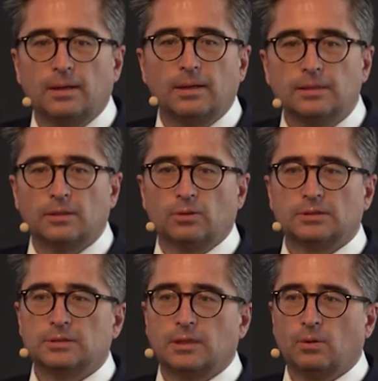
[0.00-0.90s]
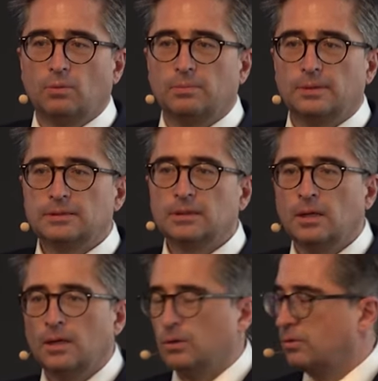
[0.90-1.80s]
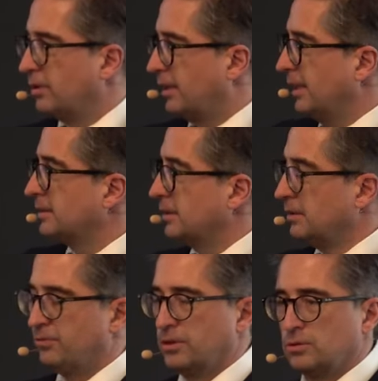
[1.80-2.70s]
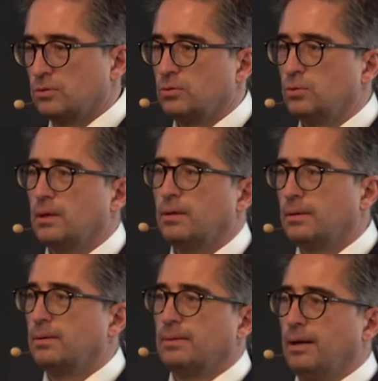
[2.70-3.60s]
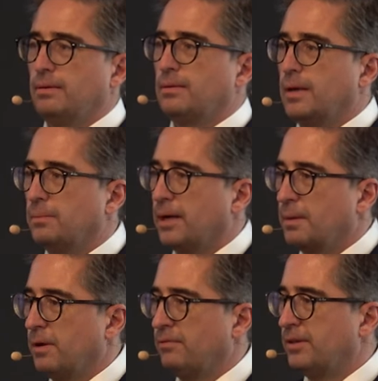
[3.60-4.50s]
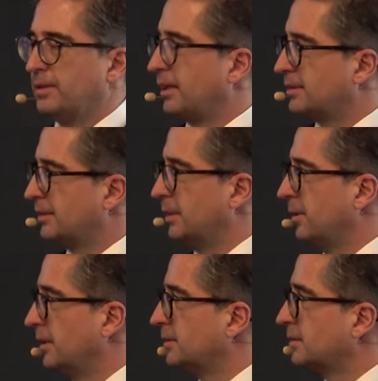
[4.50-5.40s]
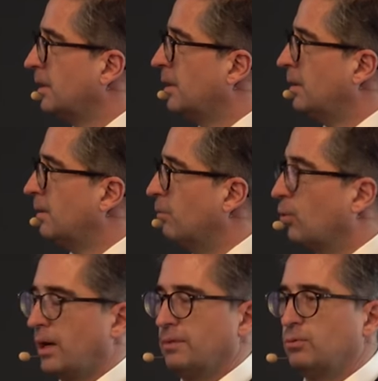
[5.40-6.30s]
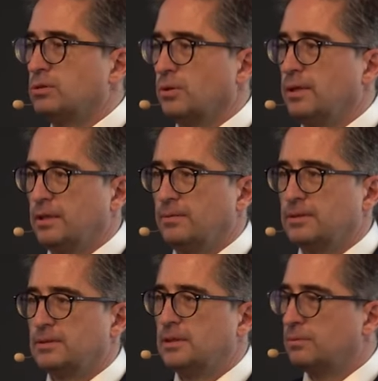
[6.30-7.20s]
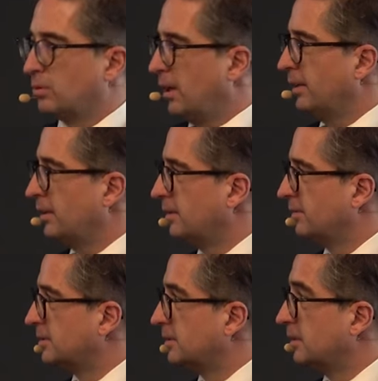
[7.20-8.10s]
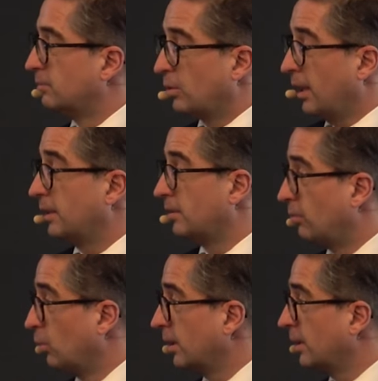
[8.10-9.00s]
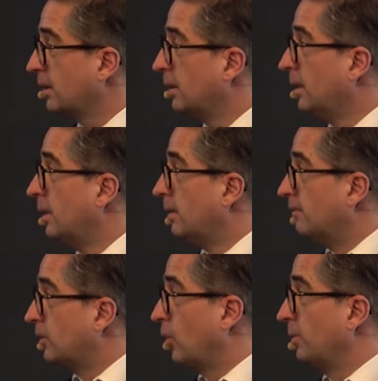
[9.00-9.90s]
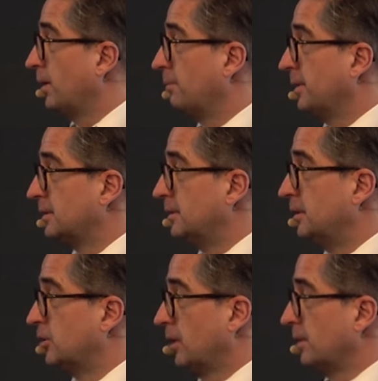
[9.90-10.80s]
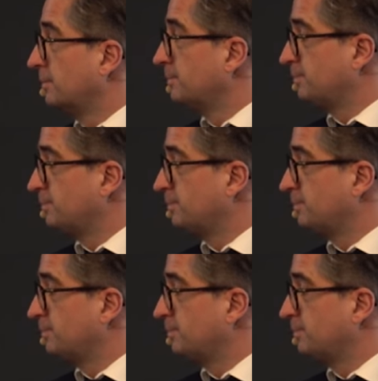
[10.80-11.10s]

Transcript: in den Osten gekommen ist und Verkehrsinfrastruktur äh, immer, immer wichtigeres Thema ist, wo, kann, wo soll ich investieren, wo kann ich investieren, wo kann ich wohnen, wie komme ich am besten in die Stadt.